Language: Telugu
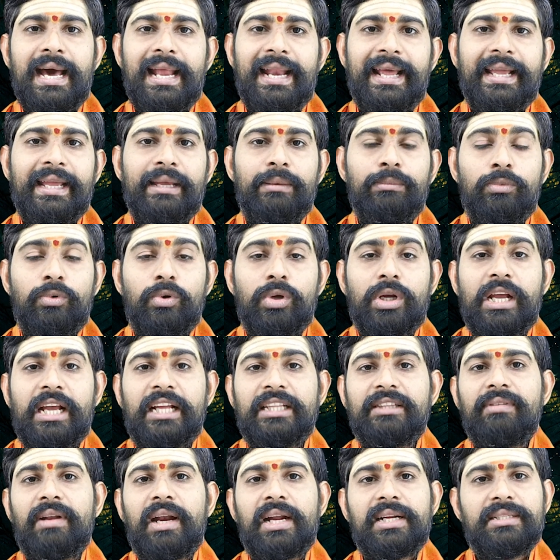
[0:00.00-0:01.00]
అలాగే
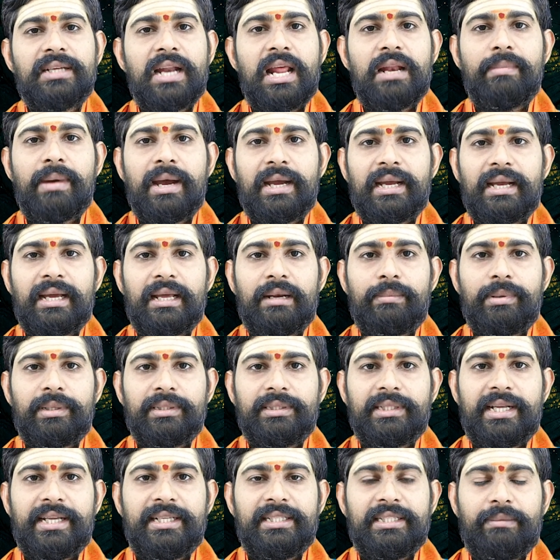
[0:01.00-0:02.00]
మూర్ఖత్వ లక్షణాలు బాగా
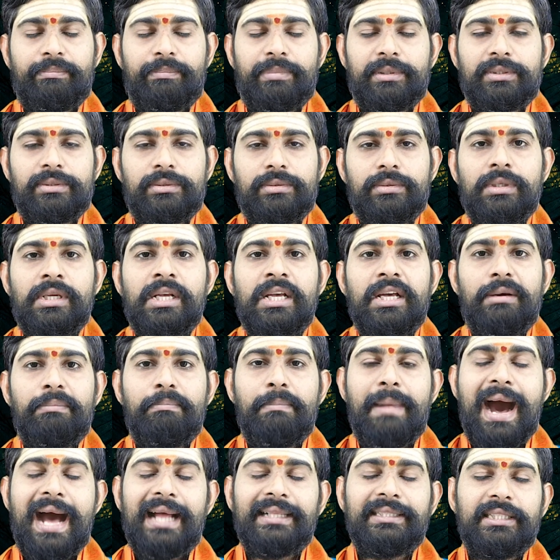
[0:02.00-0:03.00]
కనపడుతున్నాయని చెప్పచ్చు
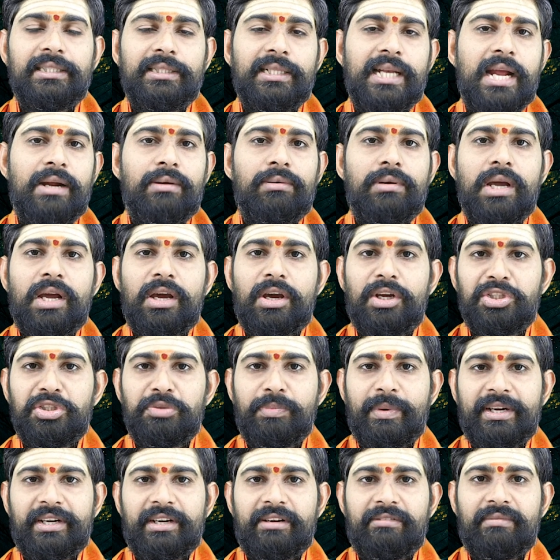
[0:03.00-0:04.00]
బాధ్యత లేకుండా
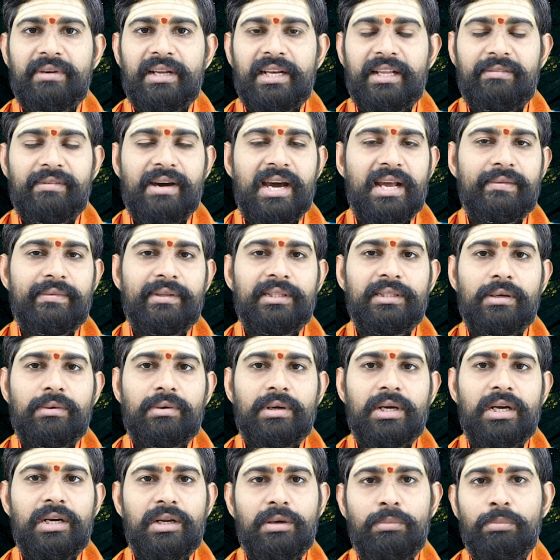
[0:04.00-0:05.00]
ఖర్చు పెట్టడం వల్ల ఈ వారమంతా
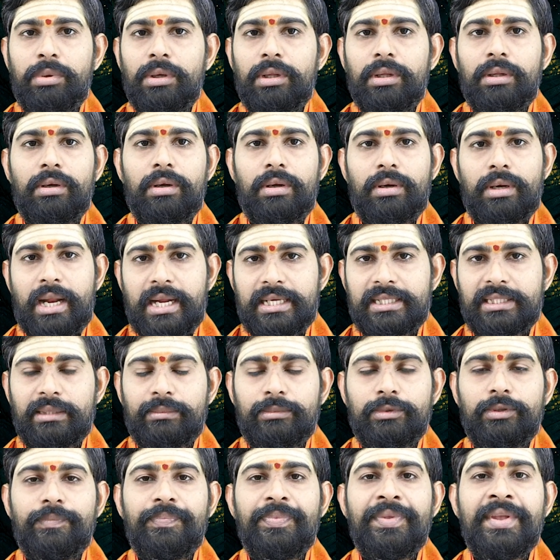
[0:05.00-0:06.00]
కూడా డబ్బులలో
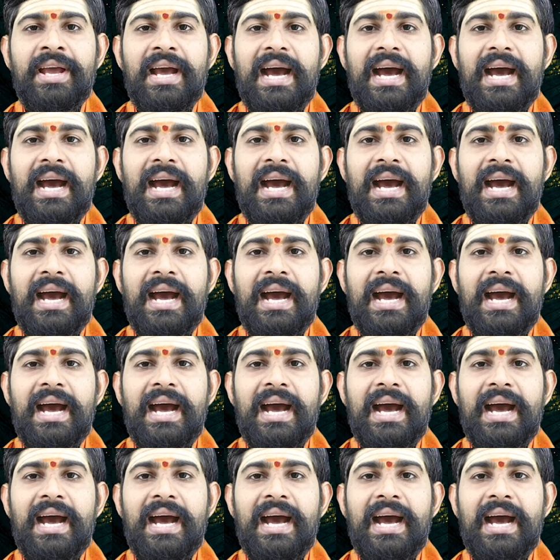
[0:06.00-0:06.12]
నష్టము